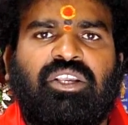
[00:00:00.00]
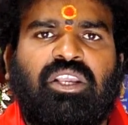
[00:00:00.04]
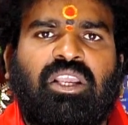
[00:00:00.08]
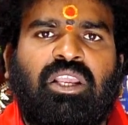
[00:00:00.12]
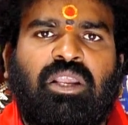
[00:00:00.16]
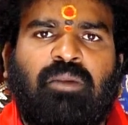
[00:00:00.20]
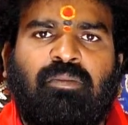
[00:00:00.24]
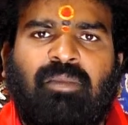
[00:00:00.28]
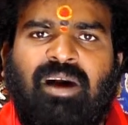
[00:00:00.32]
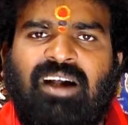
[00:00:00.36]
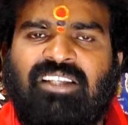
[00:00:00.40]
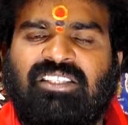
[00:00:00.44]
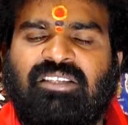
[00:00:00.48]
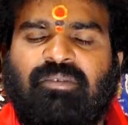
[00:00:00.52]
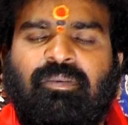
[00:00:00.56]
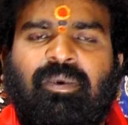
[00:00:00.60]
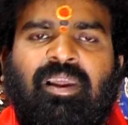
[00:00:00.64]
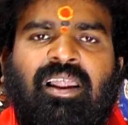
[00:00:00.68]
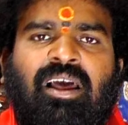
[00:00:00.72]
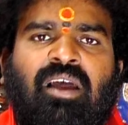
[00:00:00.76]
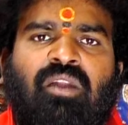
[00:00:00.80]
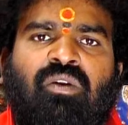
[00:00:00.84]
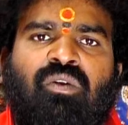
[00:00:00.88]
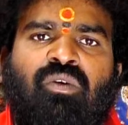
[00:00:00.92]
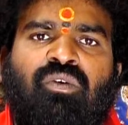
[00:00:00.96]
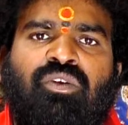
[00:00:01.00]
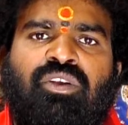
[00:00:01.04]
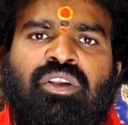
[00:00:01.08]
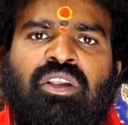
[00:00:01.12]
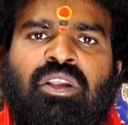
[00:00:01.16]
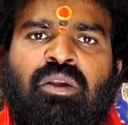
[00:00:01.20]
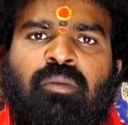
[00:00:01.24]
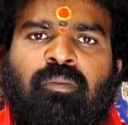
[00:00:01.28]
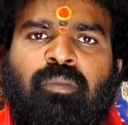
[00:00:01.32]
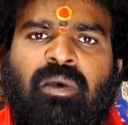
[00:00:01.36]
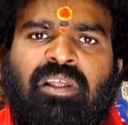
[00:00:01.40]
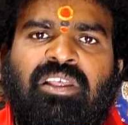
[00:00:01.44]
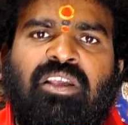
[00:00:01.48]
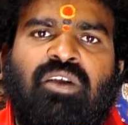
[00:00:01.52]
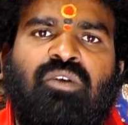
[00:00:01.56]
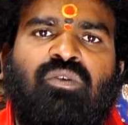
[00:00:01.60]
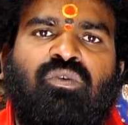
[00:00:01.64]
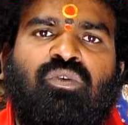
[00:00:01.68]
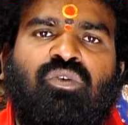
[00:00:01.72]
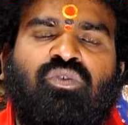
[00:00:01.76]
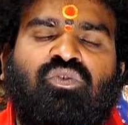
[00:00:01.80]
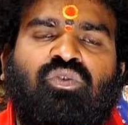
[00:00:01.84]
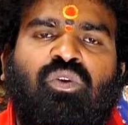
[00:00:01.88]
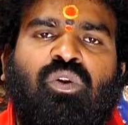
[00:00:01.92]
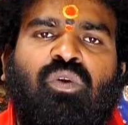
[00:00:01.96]
ఈ మాస ఫలాల్లో ఈ
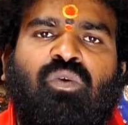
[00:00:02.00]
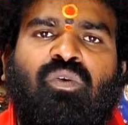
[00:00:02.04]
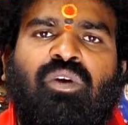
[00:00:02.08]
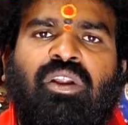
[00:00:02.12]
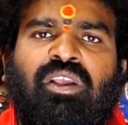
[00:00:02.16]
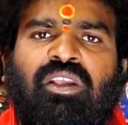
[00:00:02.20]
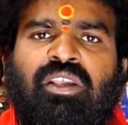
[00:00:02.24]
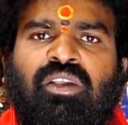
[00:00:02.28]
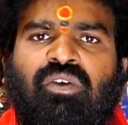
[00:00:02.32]
పదిహేను రోజుల్లో కూడా